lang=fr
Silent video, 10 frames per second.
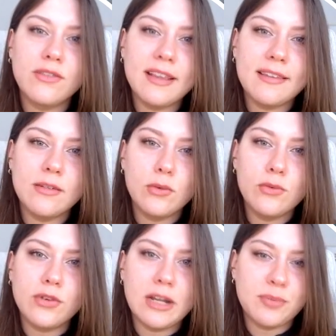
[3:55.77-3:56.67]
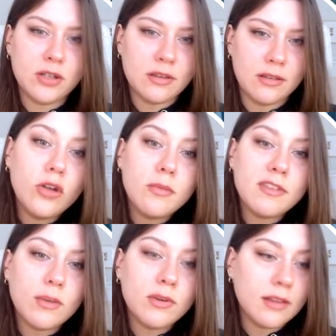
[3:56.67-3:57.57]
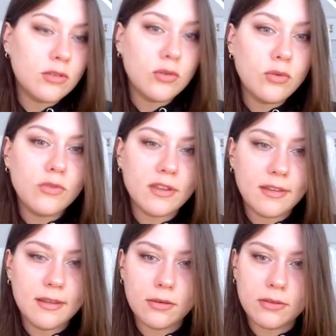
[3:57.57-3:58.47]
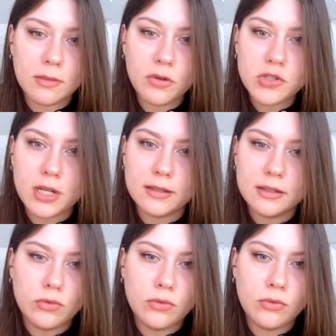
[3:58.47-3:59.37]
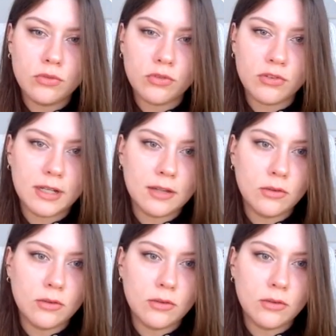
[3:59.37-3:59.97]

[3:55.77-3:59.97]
Vite Ouvre la porte Oh non, mais c'est quoi cette tenue Vas-y, euh, c'est moche là Tenue, changer la